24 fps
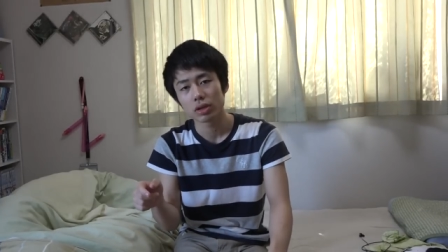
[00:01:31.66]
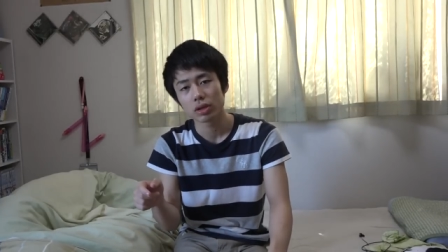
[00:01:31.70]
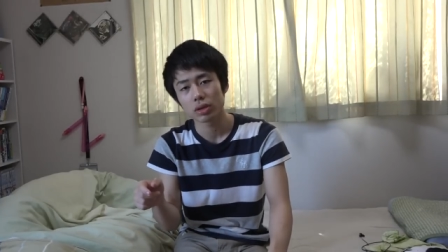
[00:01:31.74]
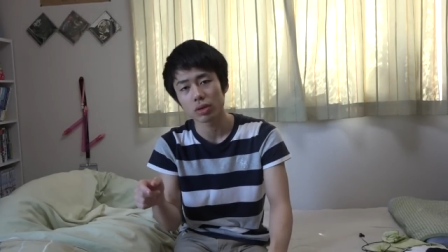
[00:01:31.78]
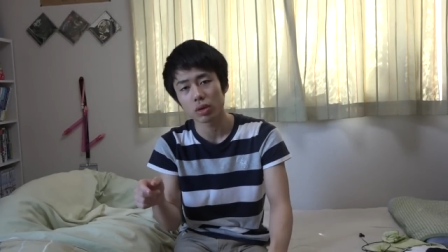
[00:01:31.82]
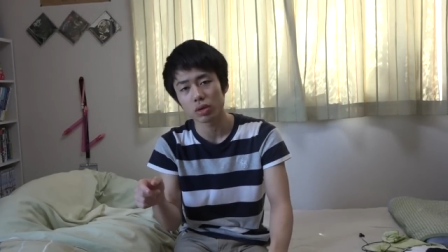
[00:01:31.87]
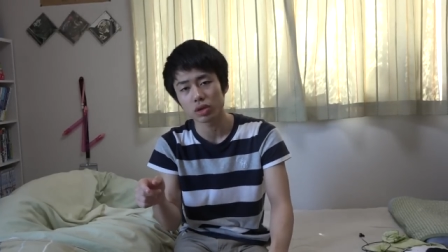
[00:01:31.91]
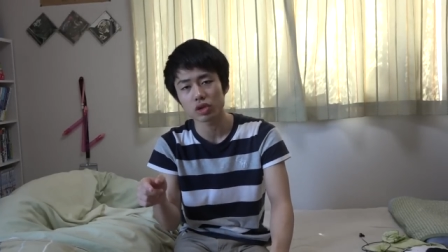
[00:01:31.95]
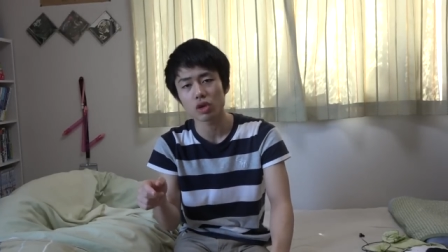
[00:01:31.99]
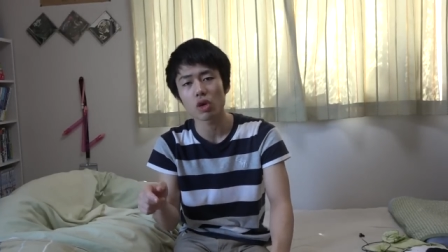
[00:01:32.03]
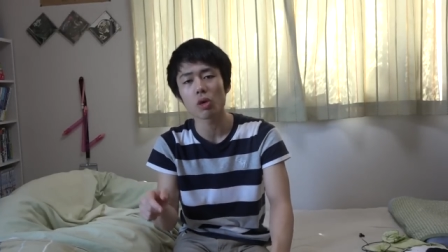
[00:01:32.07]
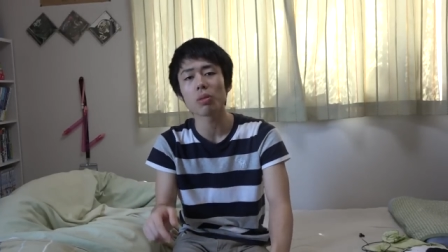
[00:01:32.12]
う
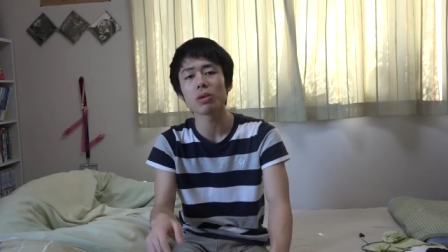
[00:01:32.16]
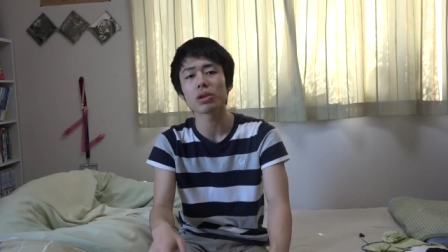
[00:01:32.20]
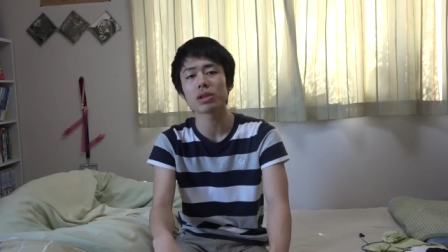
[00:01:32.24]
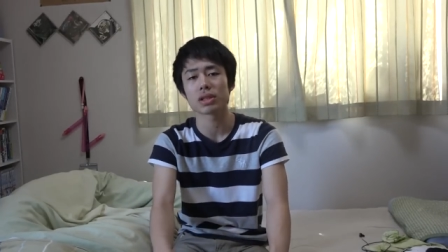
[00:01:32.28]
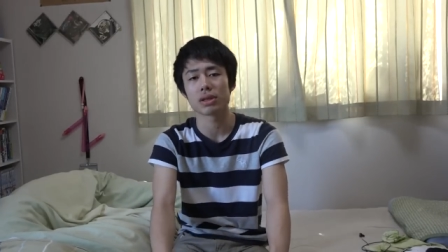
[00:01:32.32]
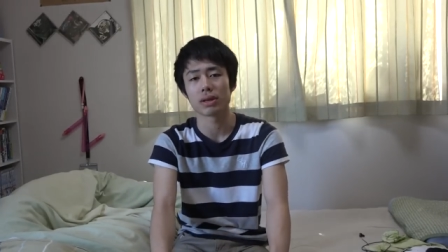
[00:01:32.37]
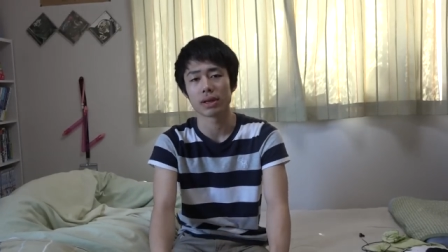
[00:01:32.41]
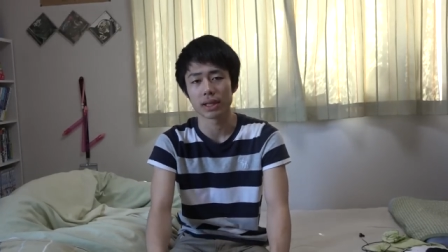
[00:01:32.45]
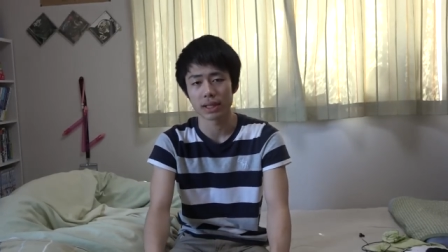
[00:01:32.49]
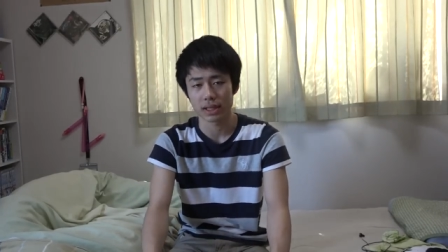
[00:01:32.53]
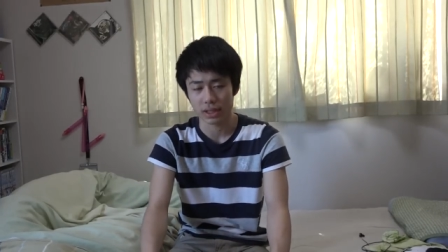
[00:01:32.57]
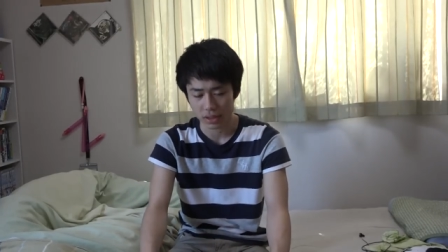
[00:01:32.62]
閉じこもっ
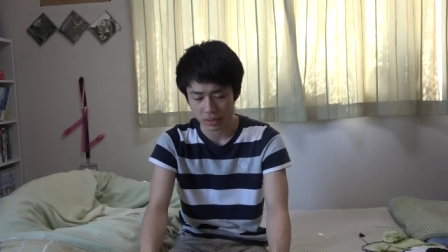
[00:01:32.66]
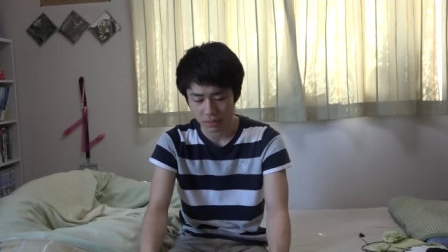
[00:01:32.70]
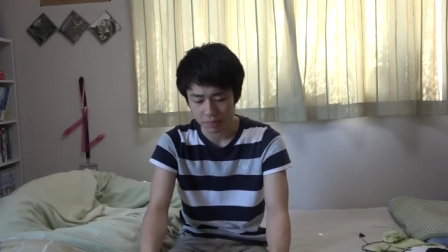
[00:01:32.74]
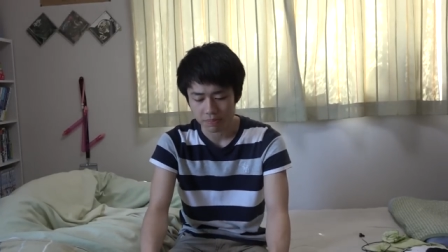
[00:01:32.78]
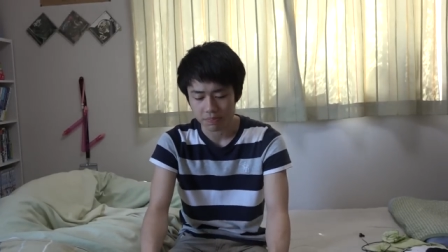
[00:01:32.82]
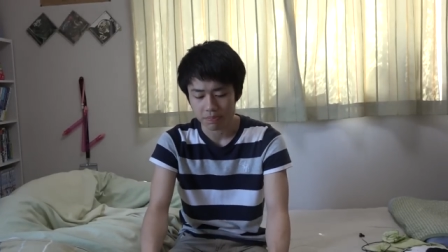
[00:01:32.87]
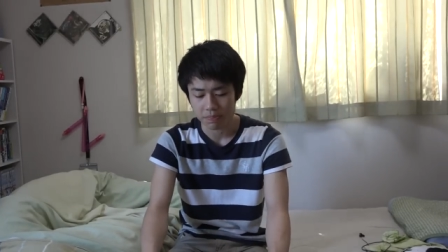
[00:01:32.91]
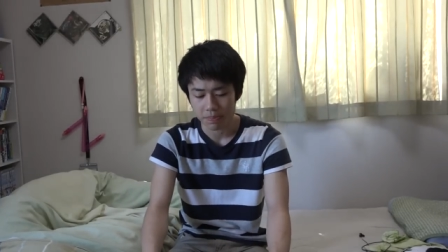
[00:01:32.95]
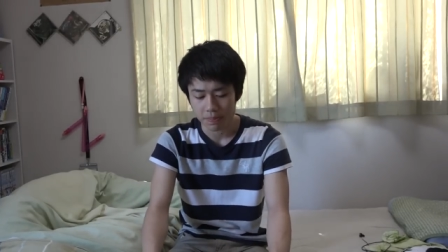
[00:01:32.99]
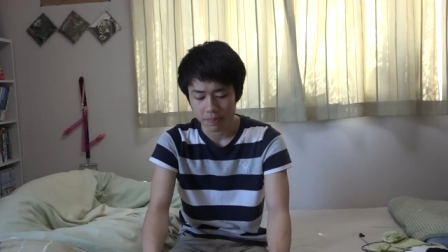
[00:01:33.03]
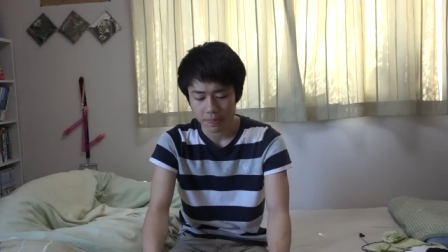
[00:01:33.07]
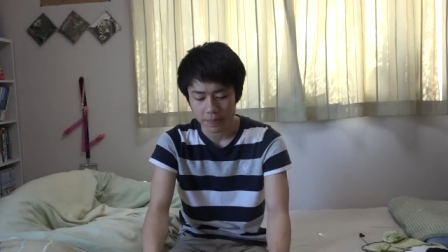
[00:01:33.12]
てたわけです。
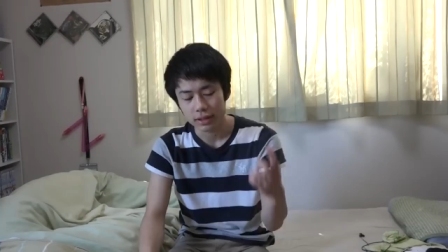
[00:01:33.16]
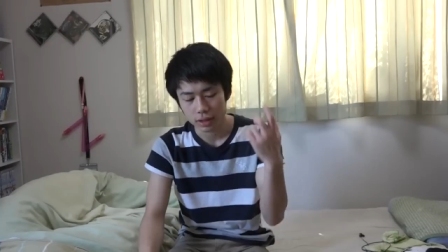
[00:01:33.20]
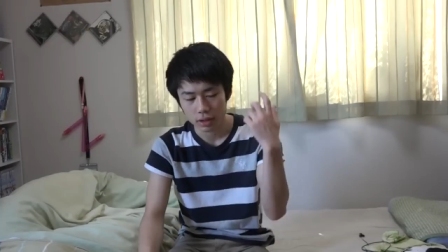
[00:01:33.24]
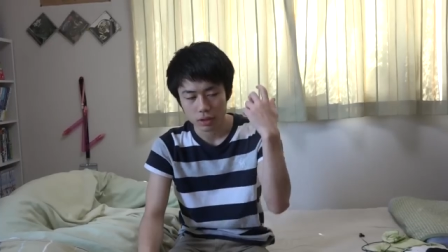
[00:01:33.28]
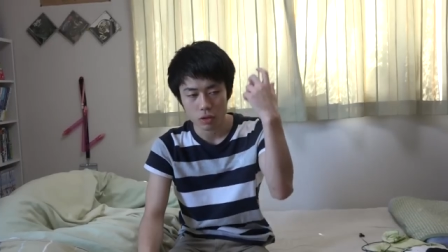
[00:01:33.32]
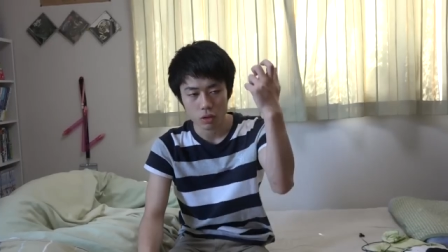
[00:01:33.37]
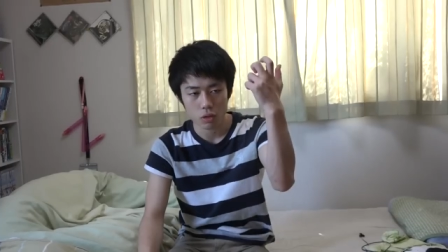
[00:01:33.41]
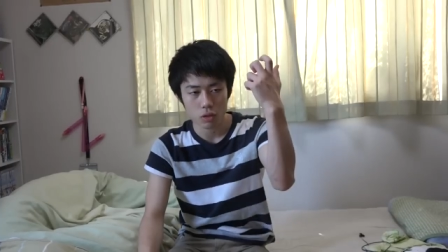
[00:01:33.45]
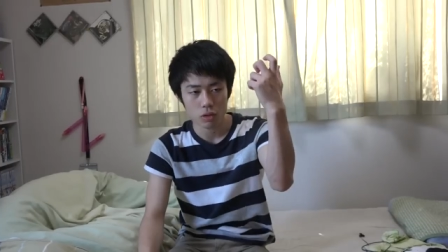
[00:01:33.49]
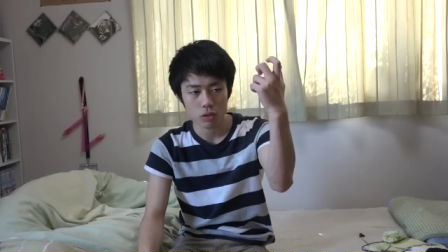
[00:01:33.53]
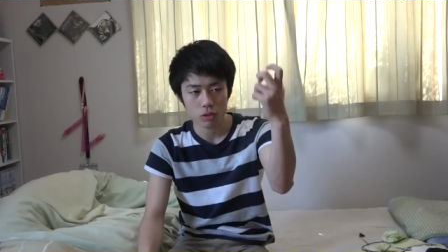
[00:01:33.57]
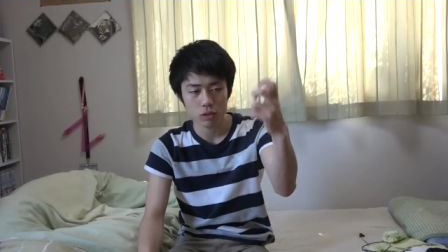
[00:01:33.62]

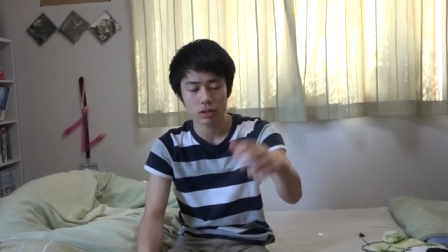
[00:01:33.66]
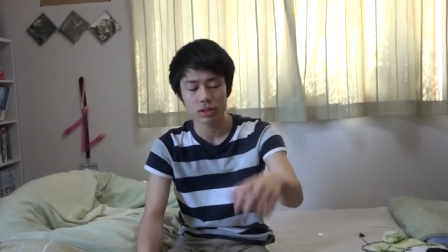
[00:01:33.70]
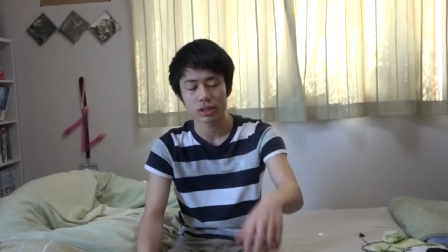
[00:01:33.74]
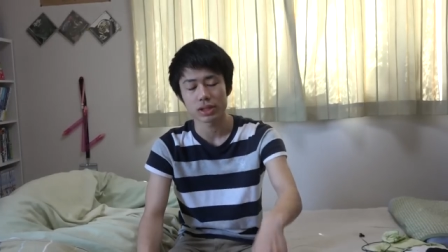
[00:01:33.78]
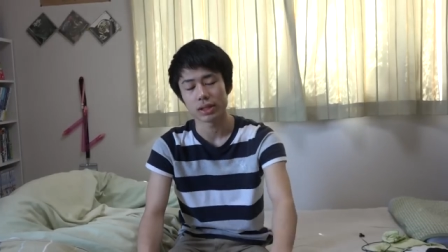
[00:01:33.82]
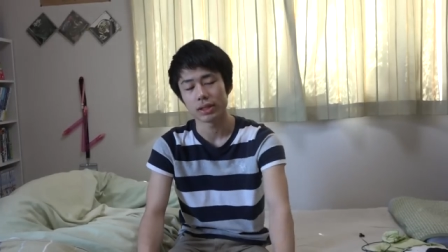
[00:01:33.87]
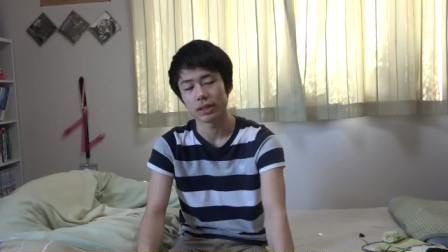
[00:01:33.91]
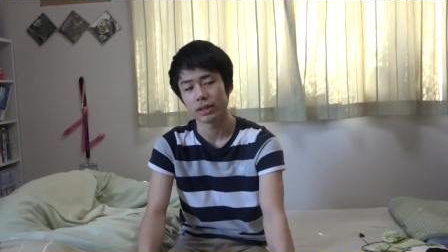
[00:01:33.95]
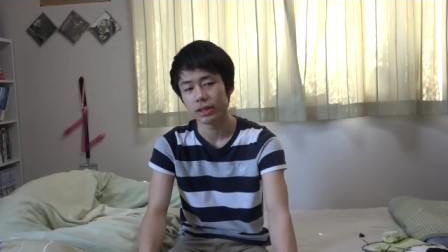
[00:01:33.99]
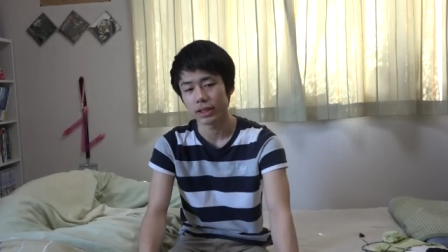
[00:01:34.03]
コンコンコン「